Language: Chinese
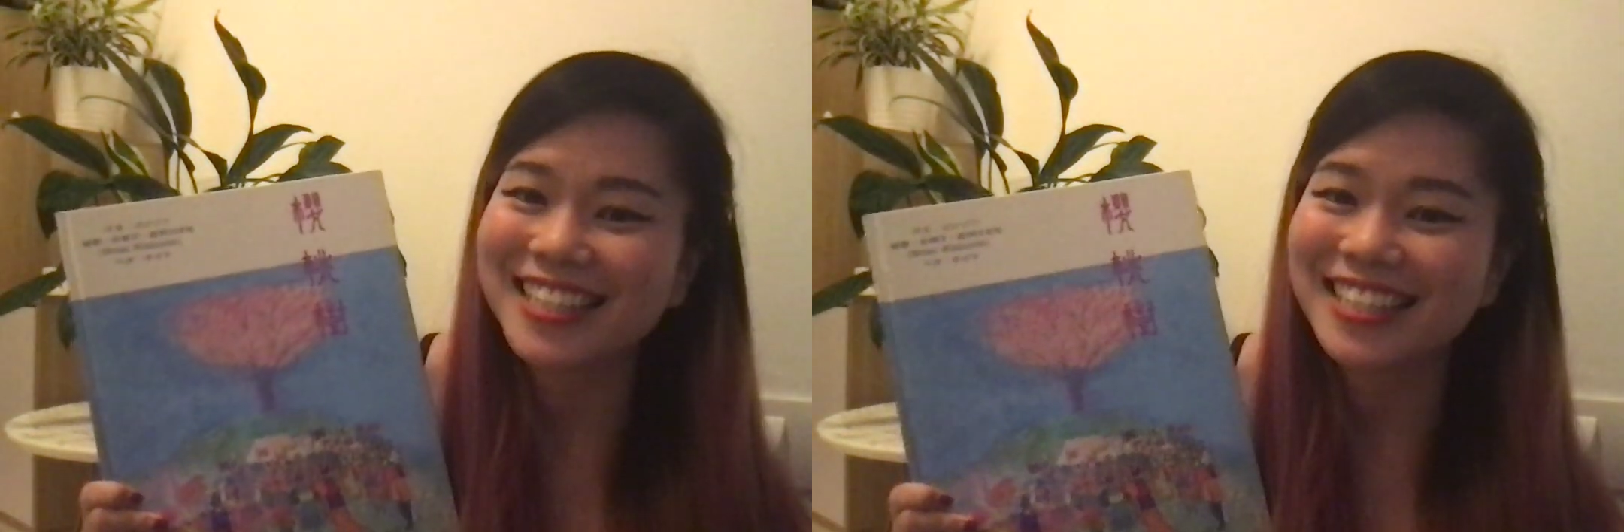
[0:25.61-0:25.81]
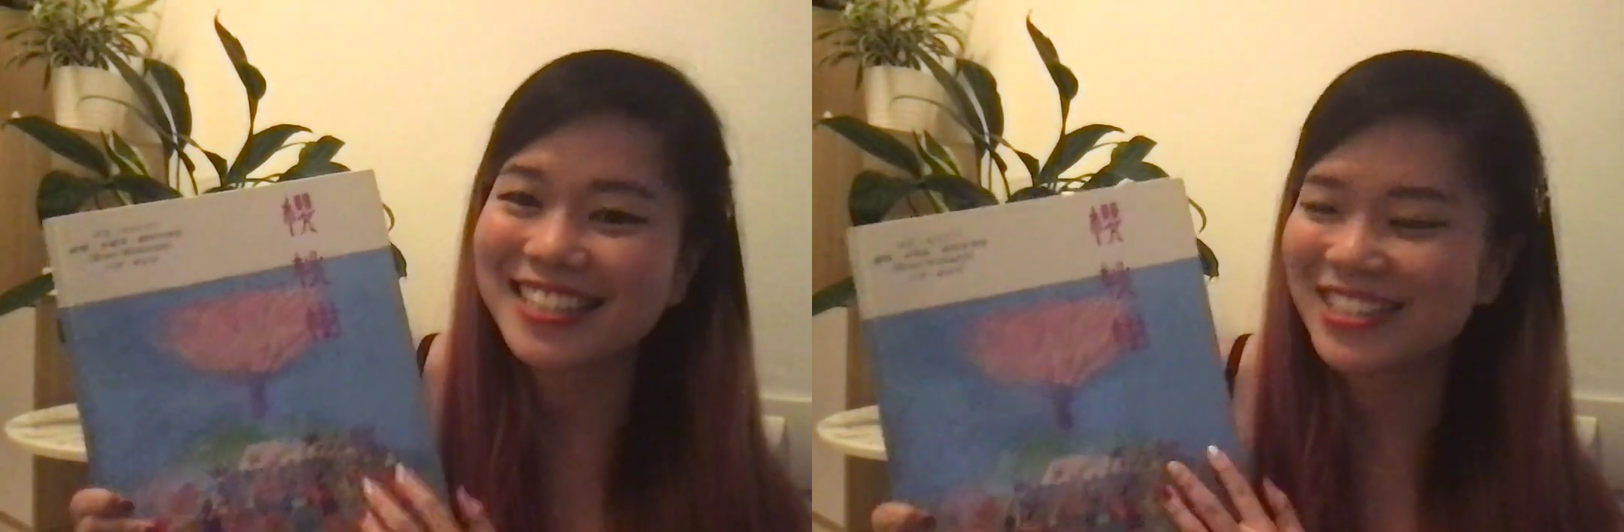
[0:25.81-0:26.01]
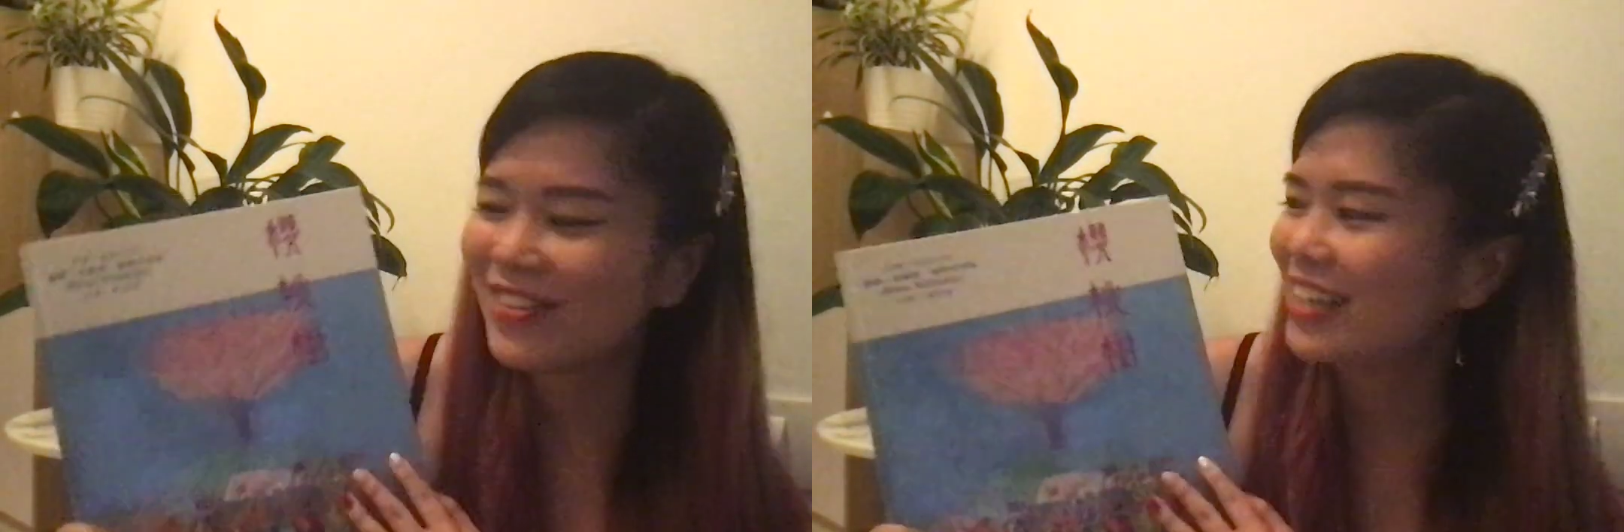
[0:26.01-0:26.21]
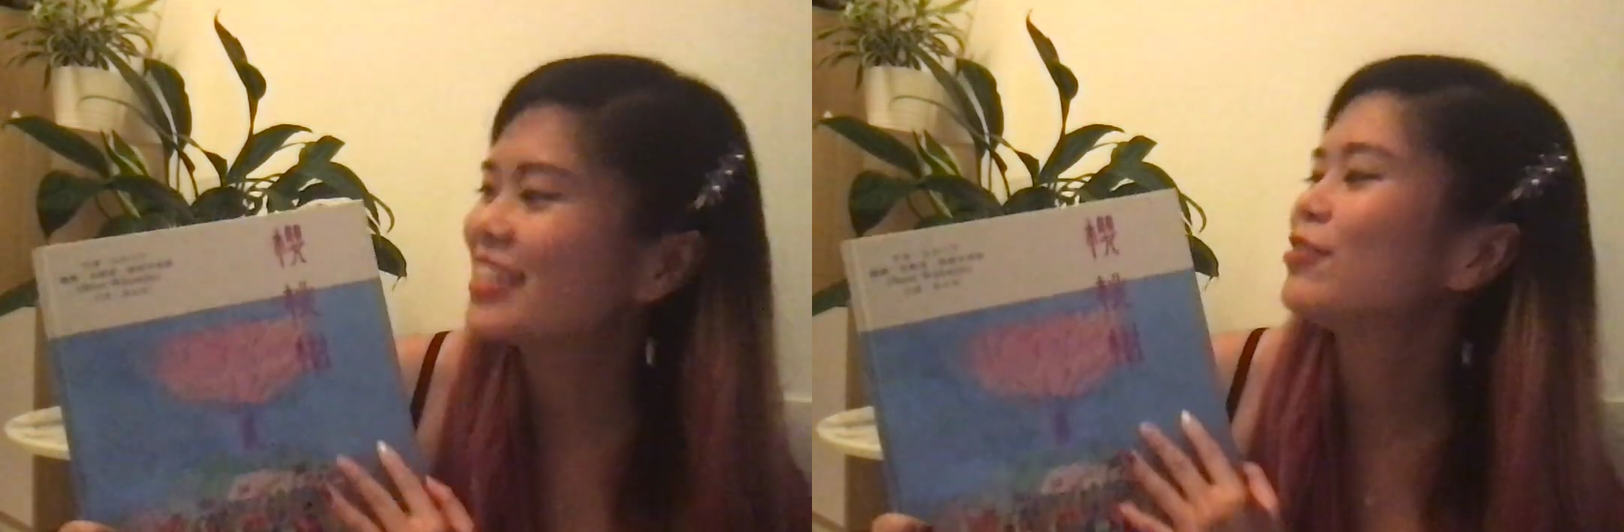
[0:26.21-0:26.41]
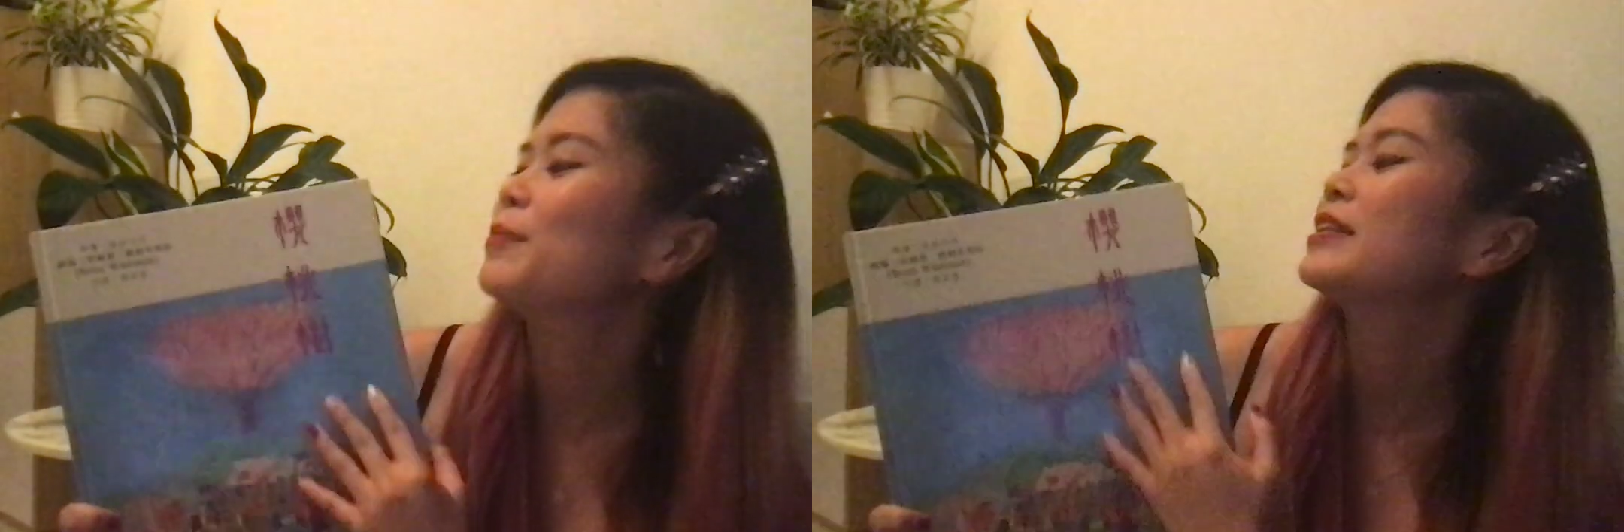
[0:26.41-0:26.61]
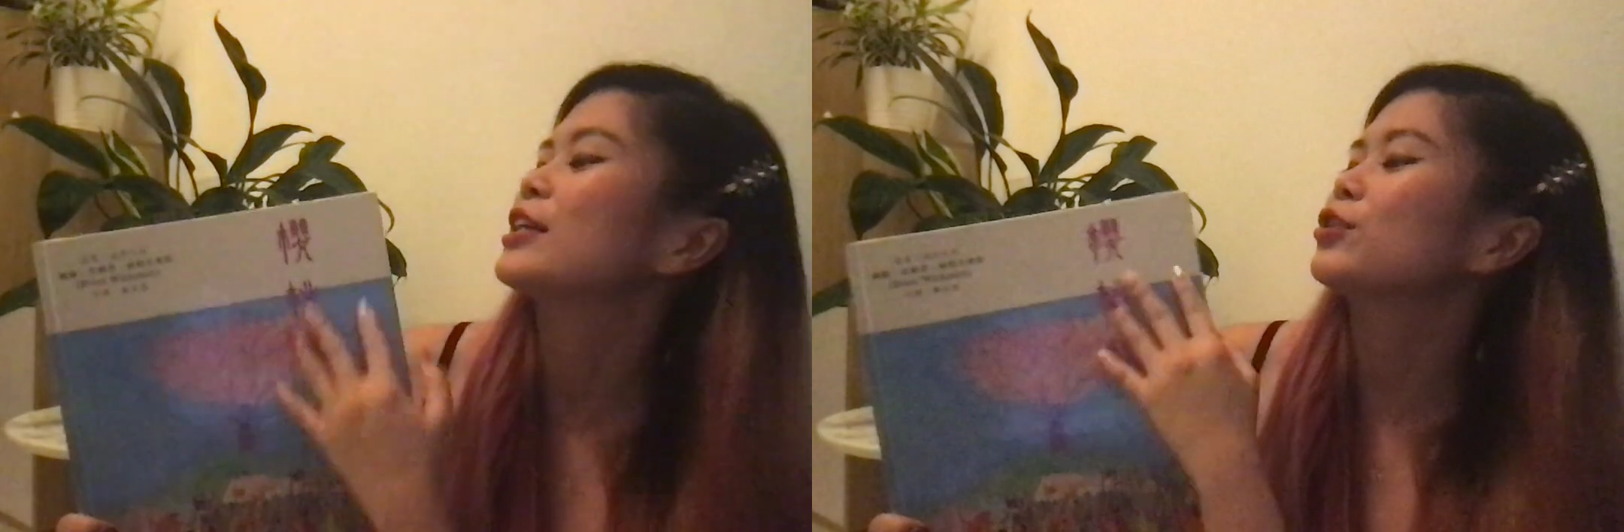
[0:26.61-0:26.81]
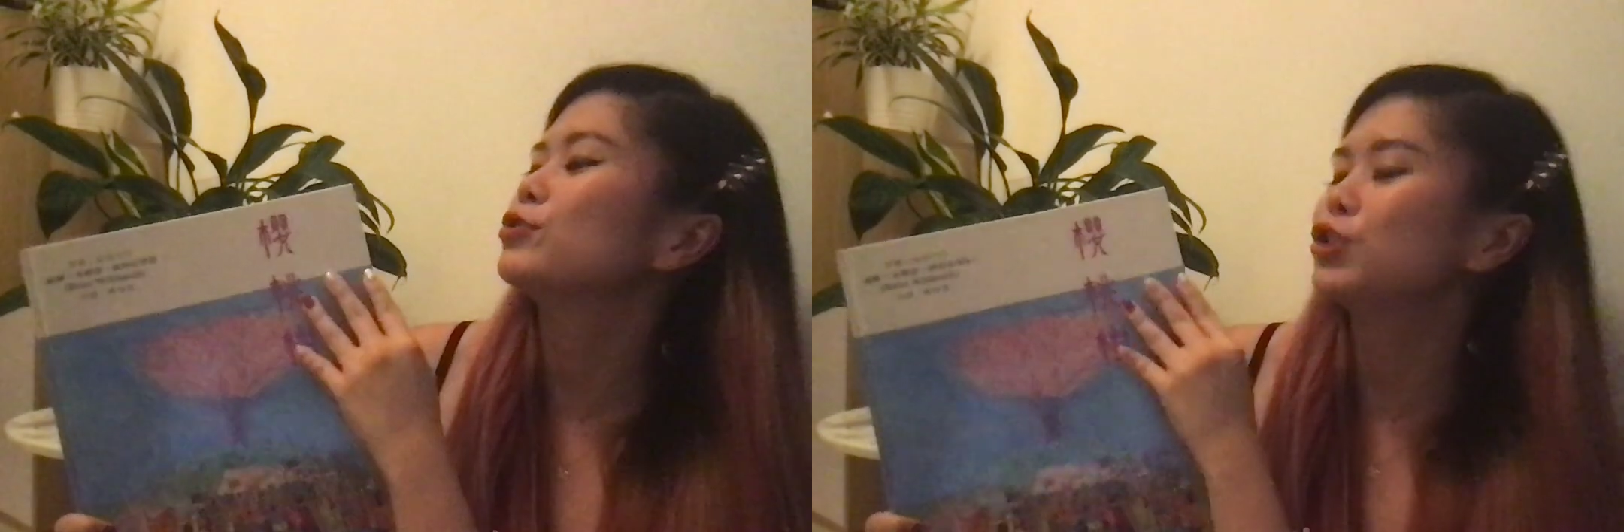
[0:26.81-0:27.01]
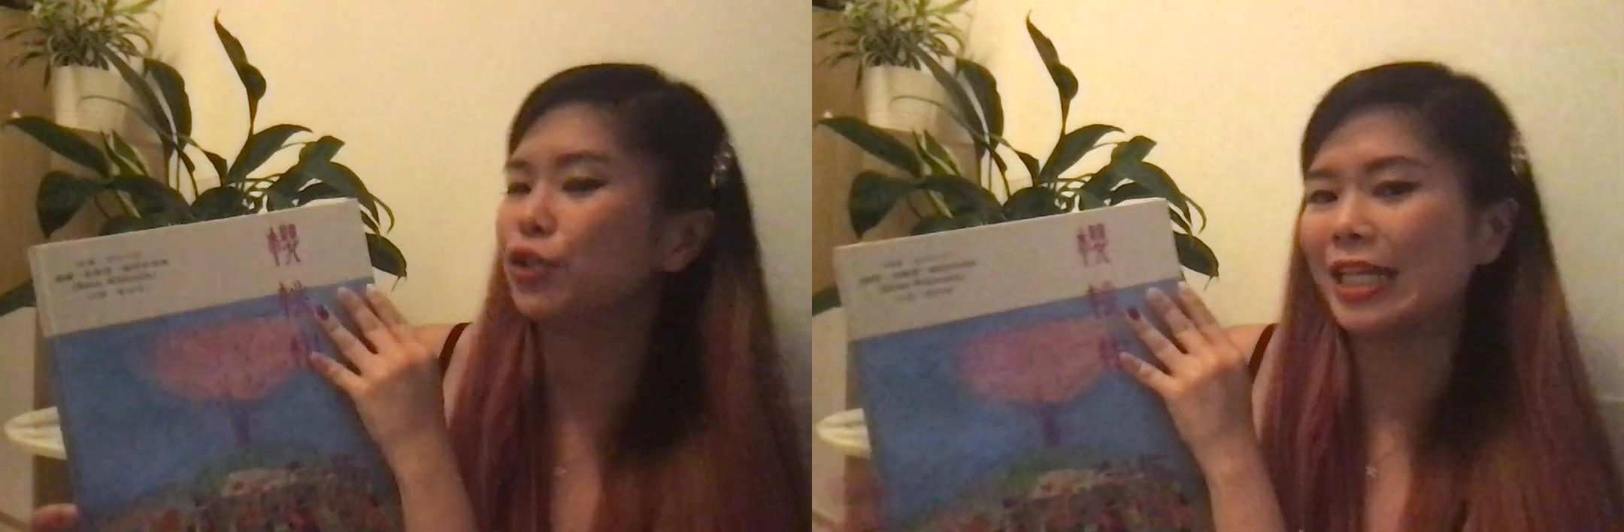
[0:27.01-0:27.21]
希望呢我们能够
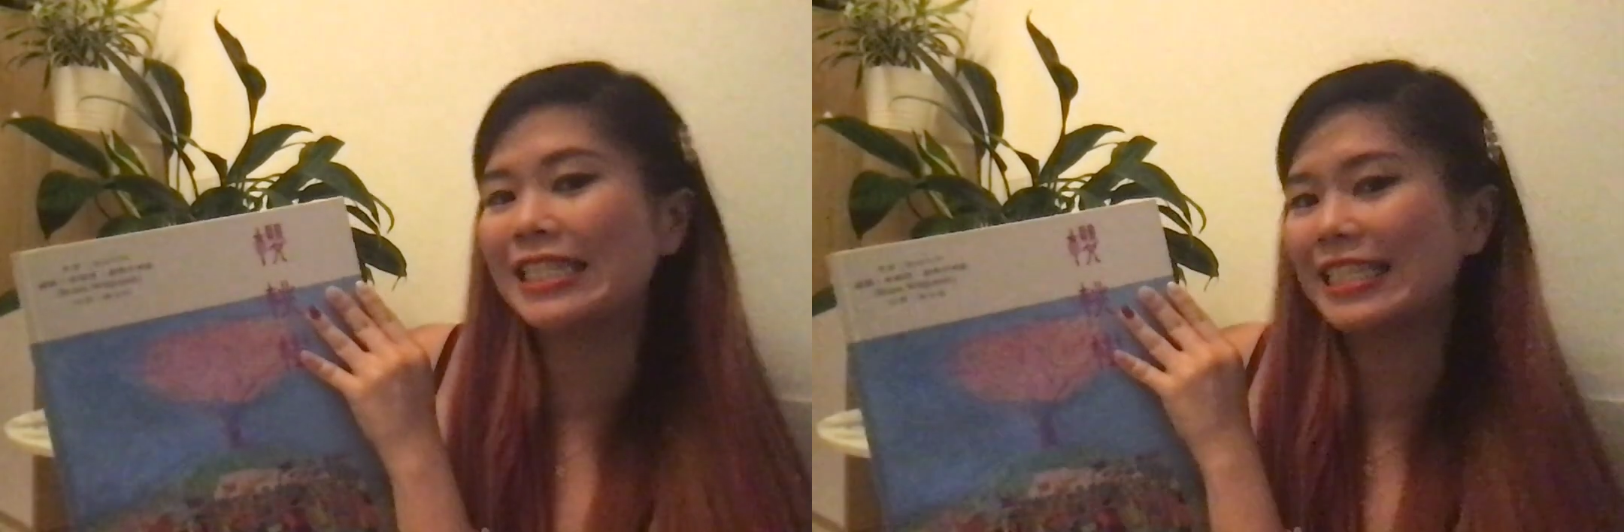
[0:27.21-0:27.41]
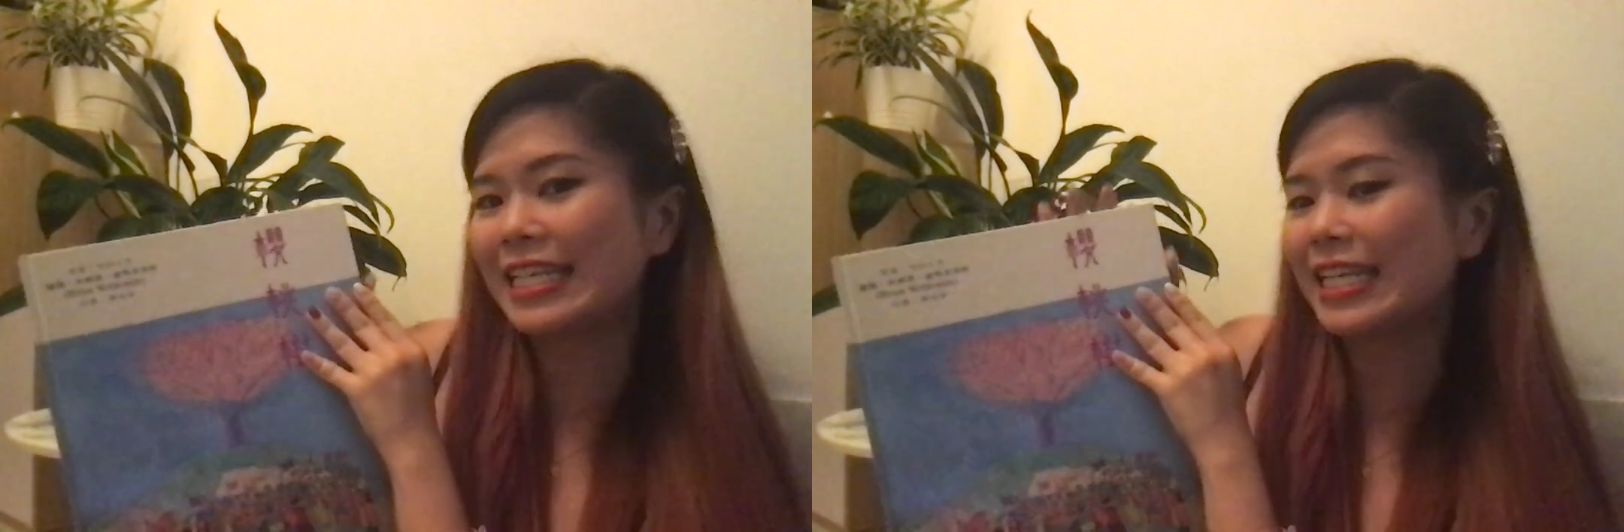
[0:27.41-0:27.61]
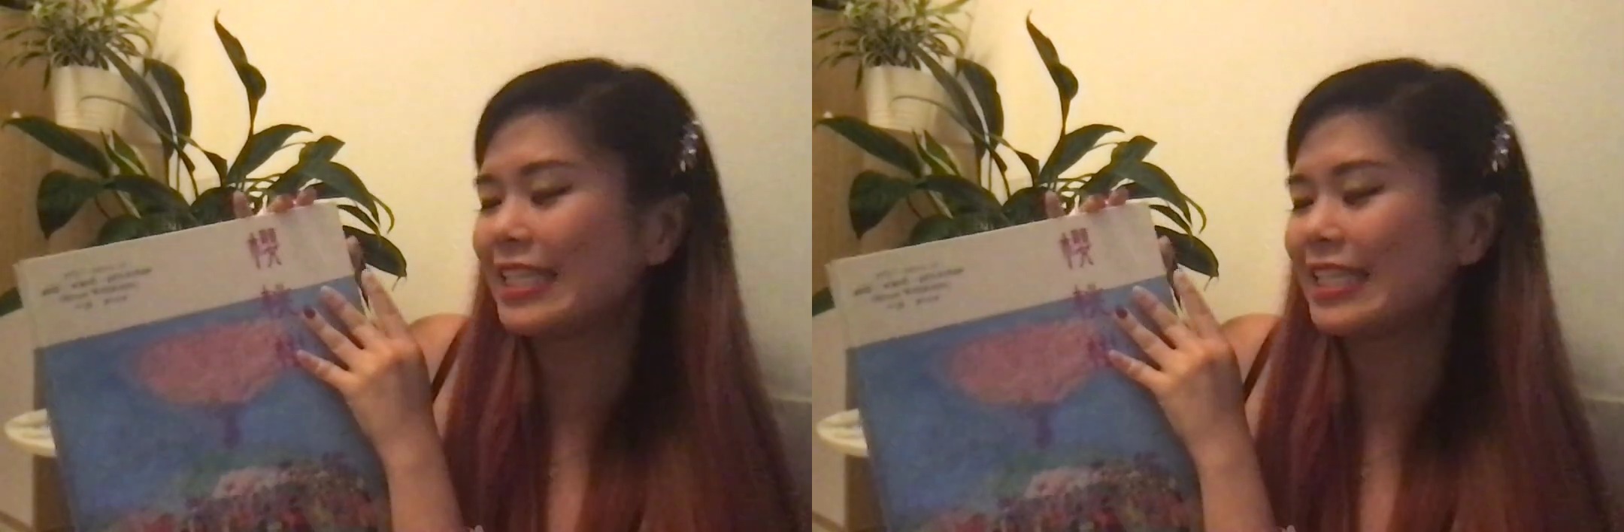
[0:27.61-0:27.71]
学习